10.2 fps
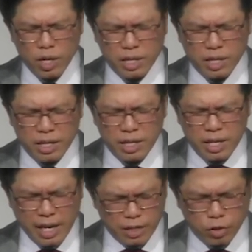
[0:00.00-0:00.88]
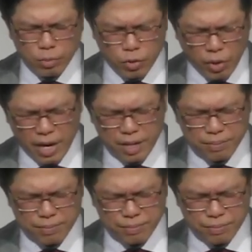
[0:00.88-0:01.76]
持续。
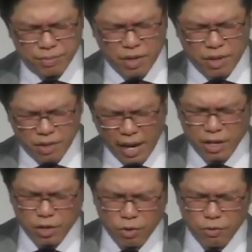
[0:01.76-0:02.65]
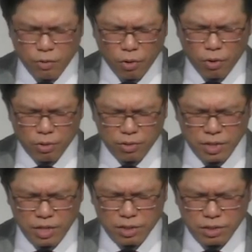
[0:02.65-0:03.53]
继续的去支持你的
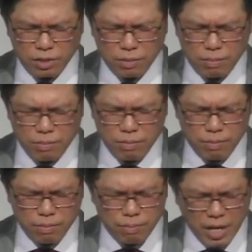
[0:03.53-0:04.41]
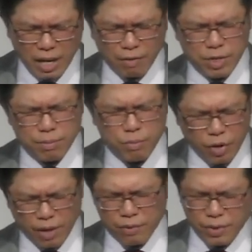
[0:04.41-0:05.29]
工作，
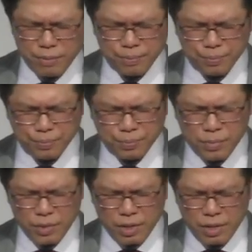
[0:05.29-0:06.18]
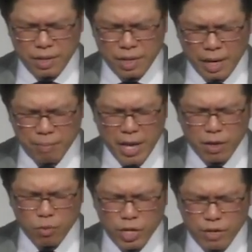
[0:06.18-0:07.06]
我们非常感谢这些
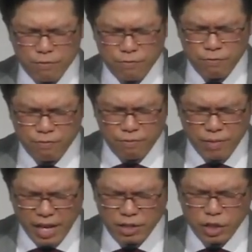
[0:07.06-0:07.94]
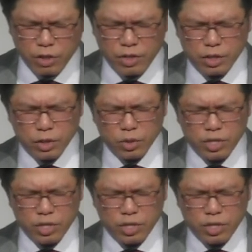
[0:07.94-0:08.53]
亲爱的弟兄姐妹们。